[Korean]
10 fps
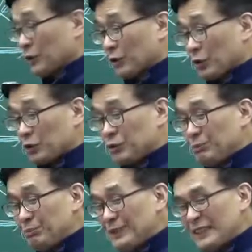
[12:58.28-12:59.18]
있고
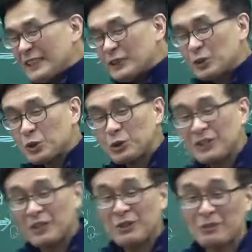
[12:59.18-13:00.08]

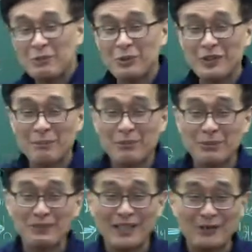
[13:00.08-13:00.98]

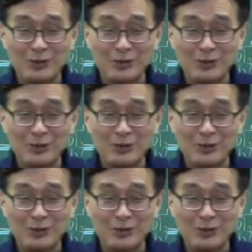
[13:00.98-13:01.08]
국민기초생활보장법상에